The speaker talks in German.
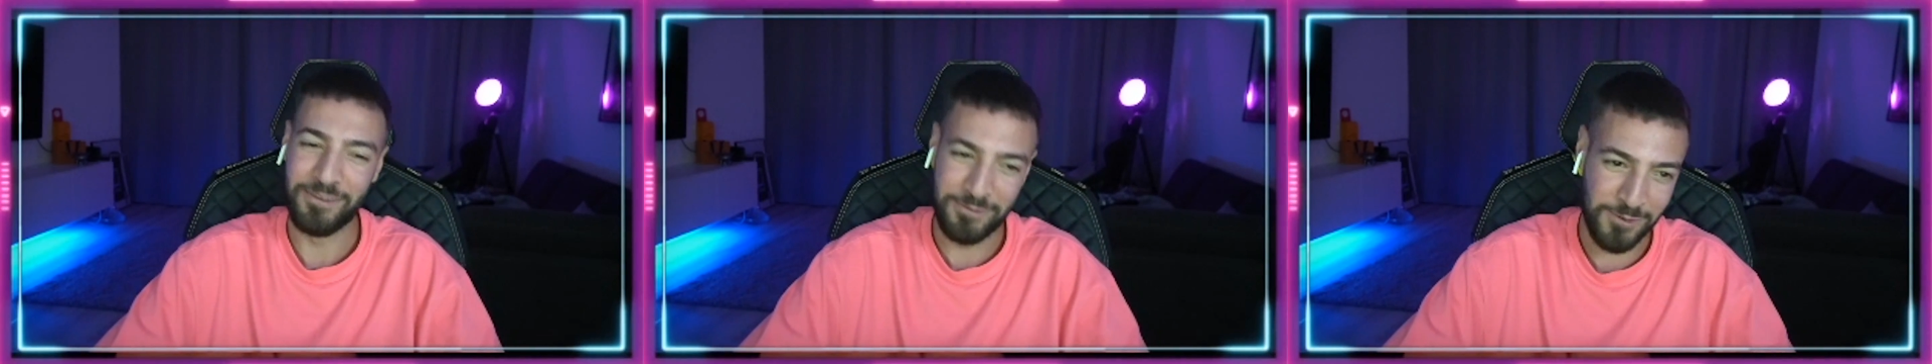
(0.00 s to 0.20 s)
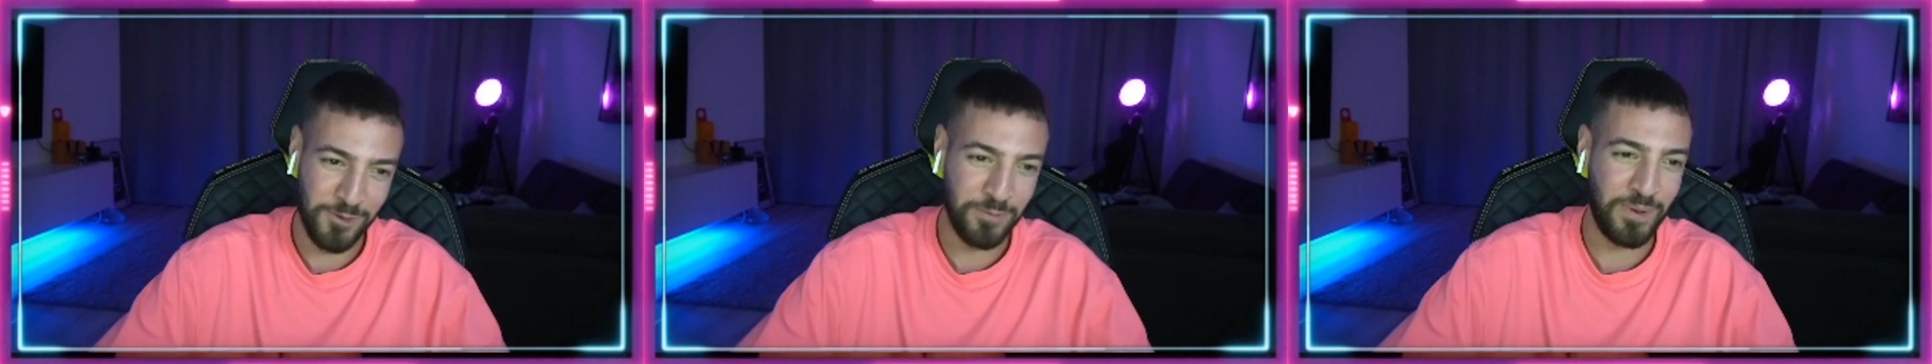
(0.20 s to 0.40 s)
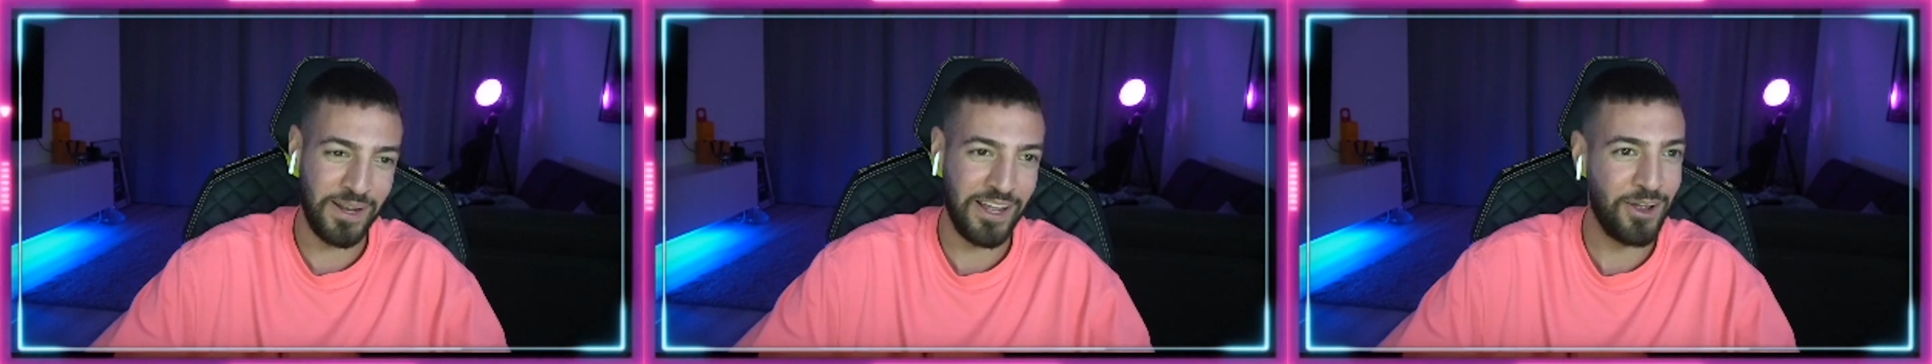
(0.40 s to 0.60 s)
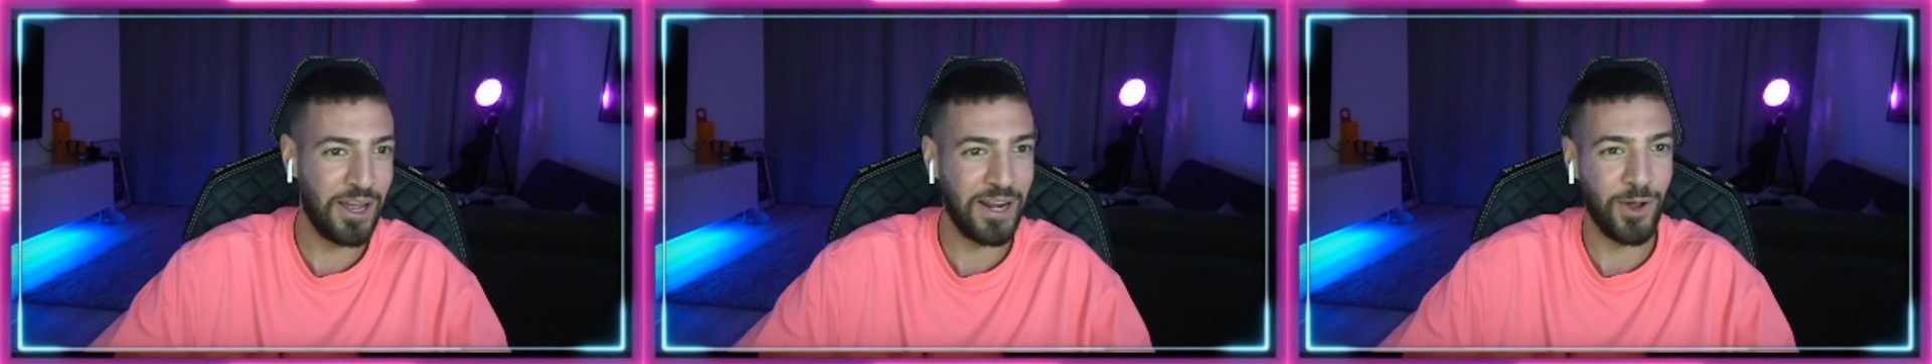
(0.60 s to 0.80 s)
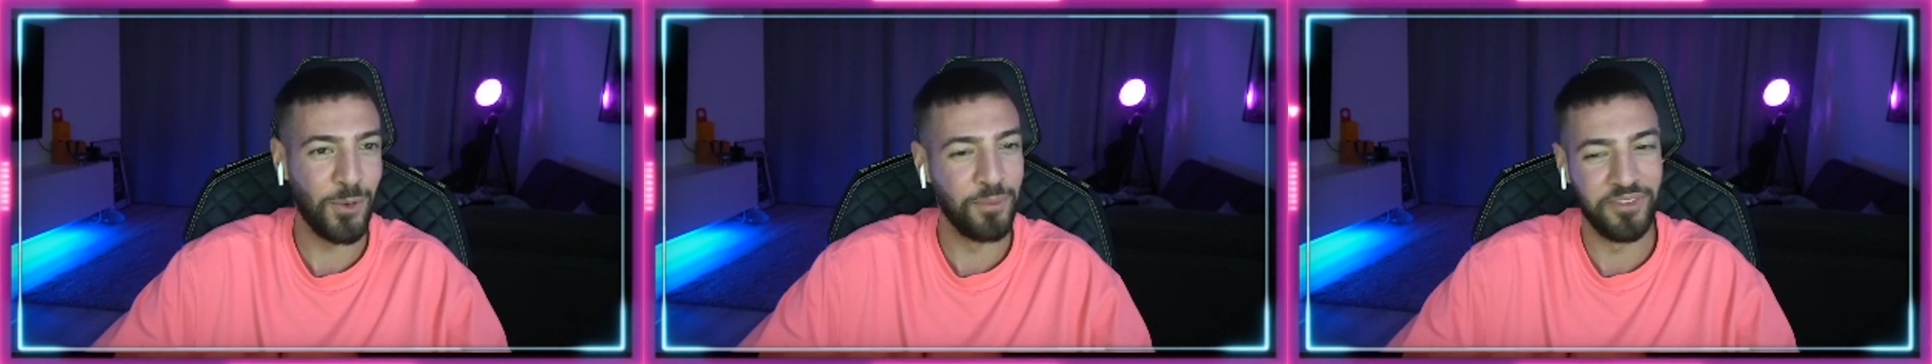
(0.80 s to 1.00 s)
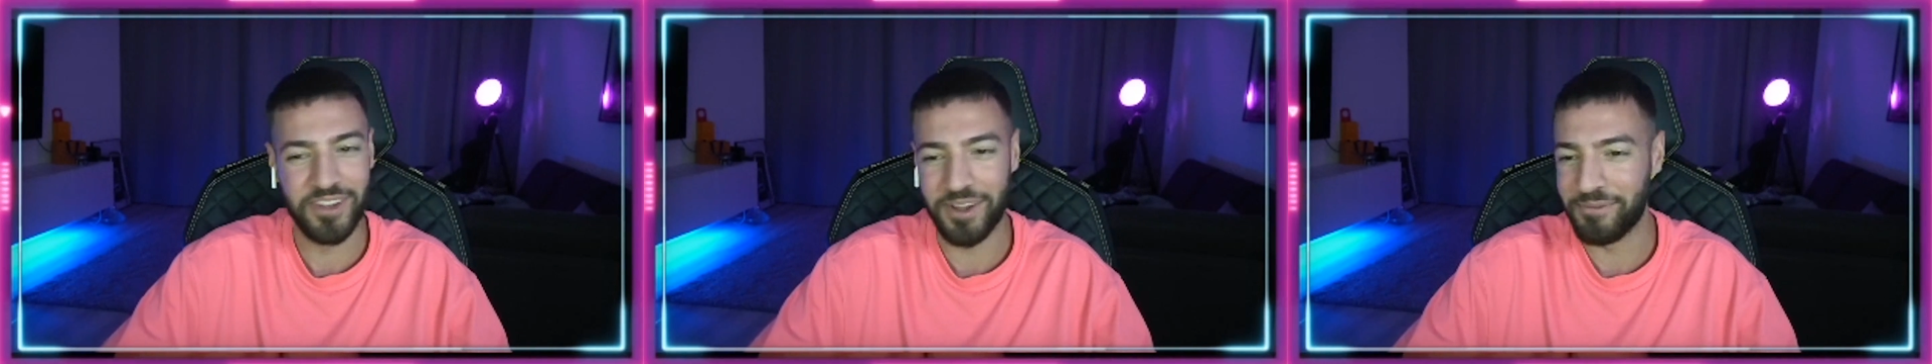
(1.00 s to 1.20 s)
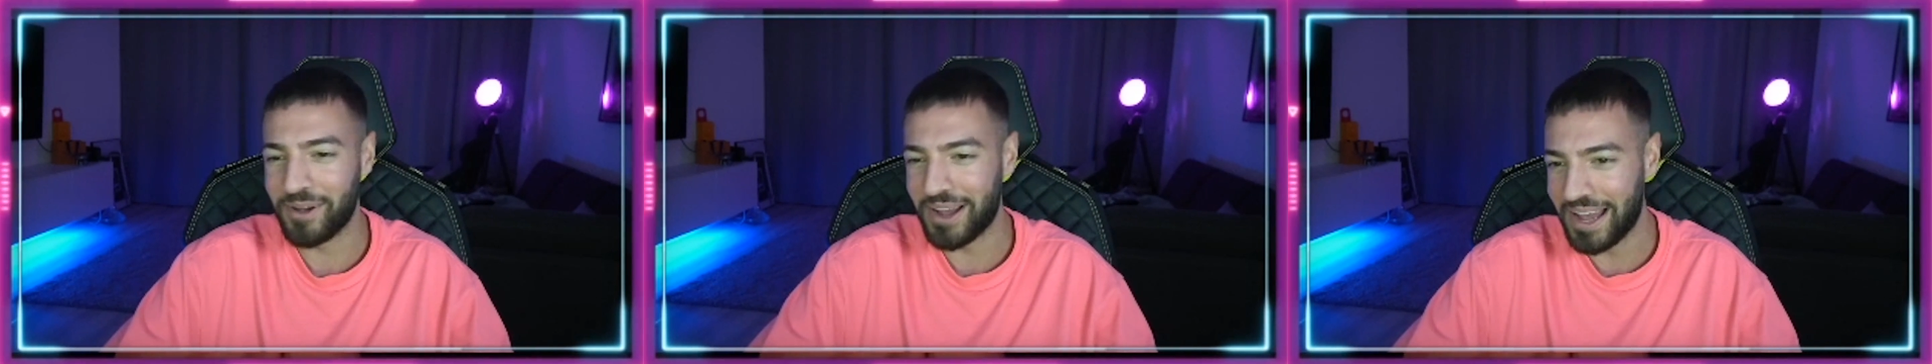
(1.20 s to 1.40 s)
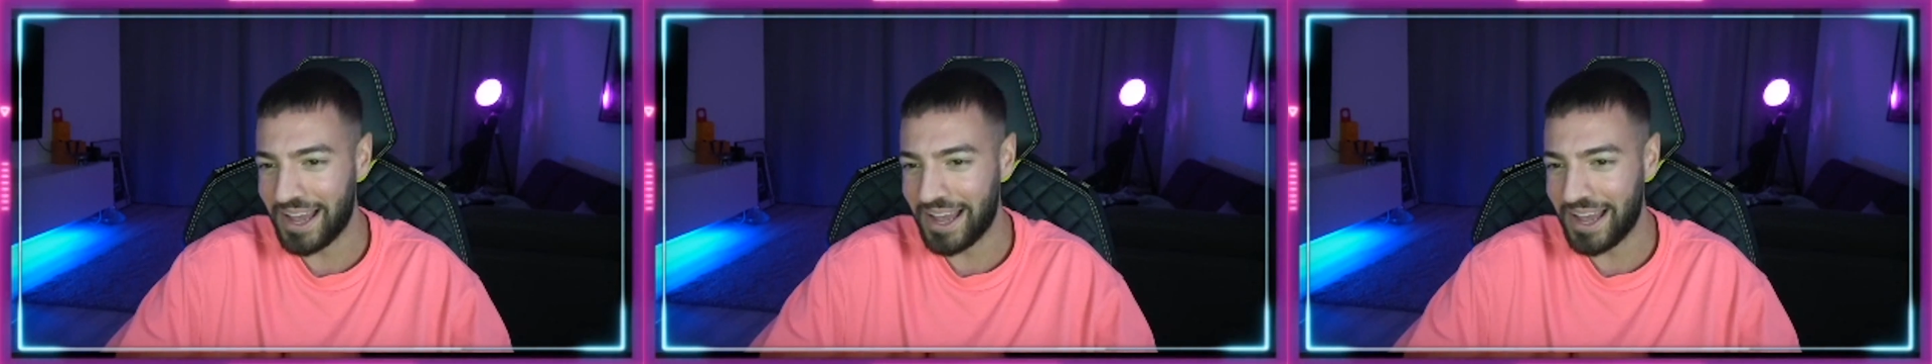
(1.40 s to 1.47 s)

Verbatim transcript: Fußballer erlauben sich einfach